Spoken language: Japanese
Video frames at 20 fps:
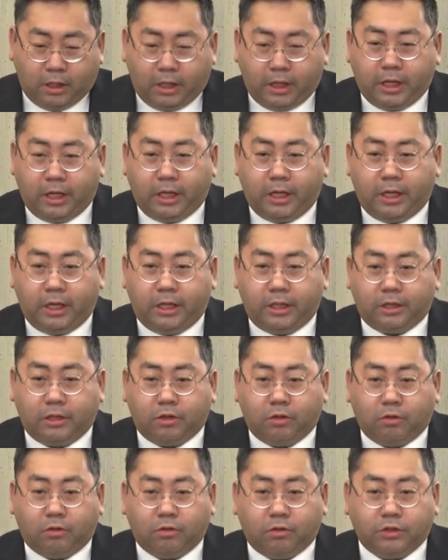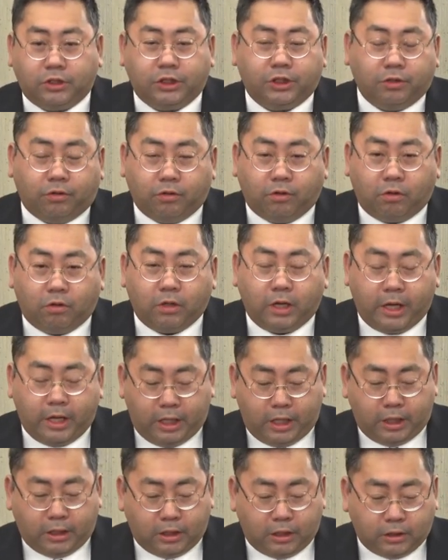えっと、事業を、
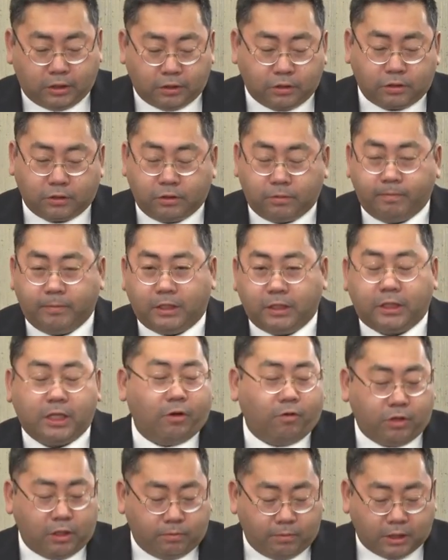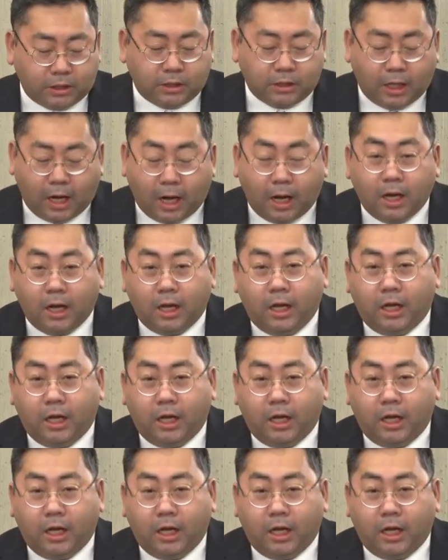え進めておりますが、